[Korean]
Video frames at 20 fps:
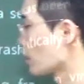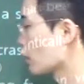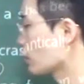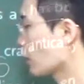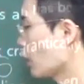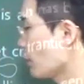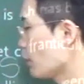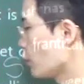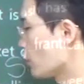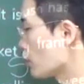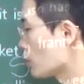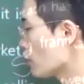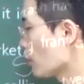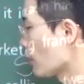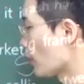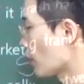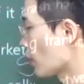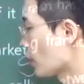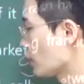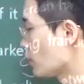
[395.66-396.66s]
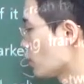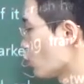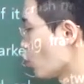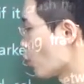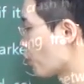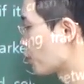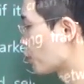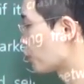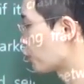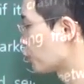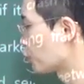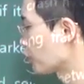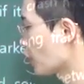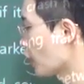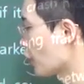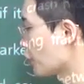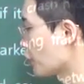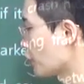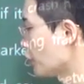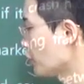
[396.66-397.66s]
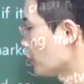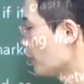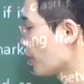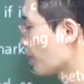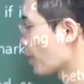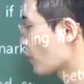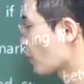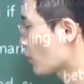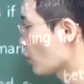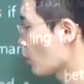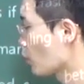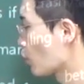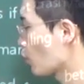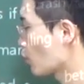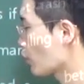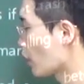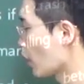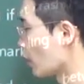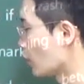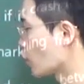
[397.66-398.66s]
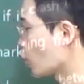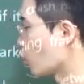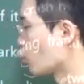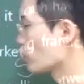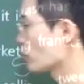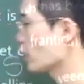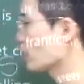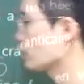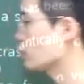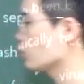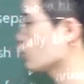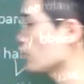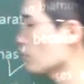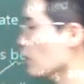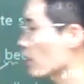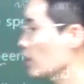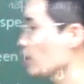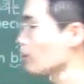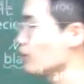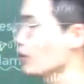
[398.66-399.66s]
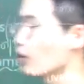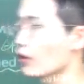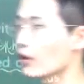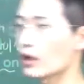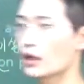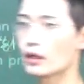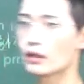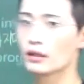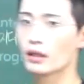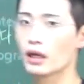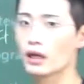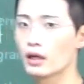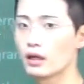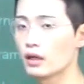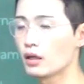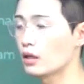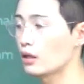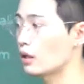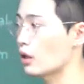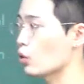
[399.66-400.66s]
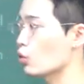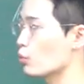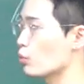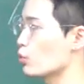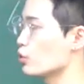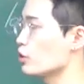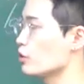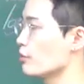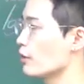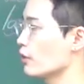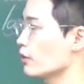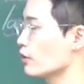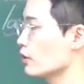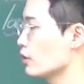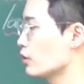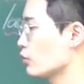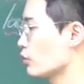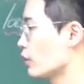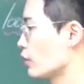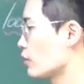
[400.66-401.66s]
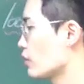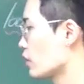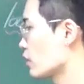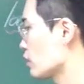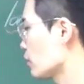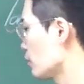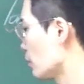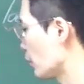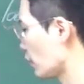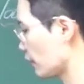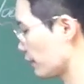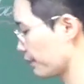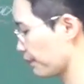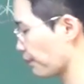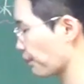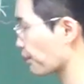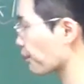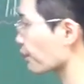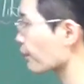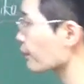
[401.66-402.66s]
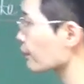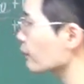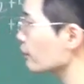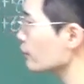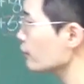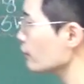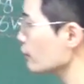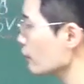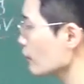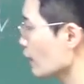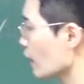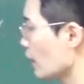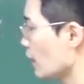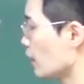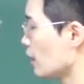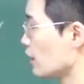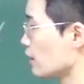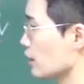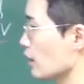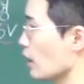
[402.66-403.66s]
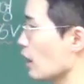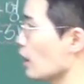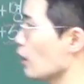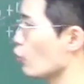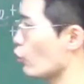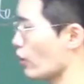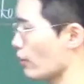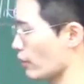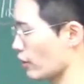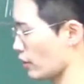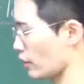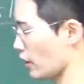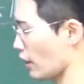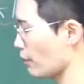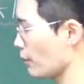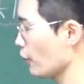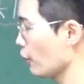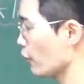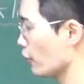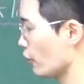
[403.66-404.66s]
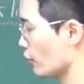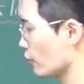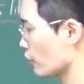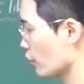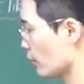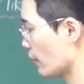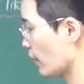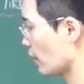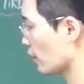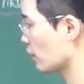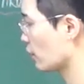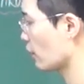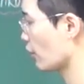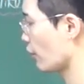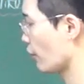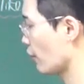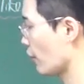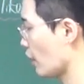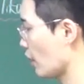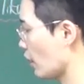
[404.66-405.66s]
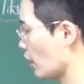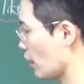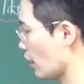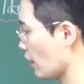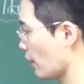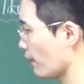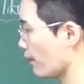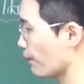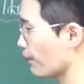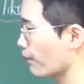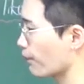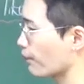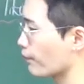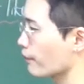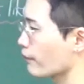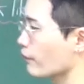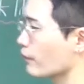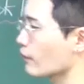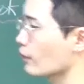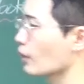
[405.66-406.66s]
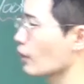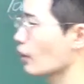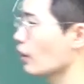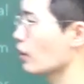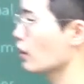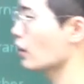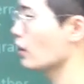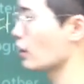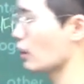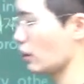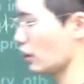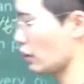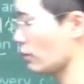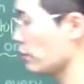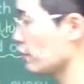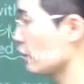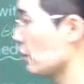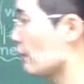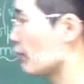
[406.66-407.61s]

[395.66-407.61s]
그 다음에 여기서 말하는 이 부사는 이렇게 동사를 수식하는 역할한다 라고 보시면 될 것 같습니다 자, however 한 번 더 역접이야 그런데 even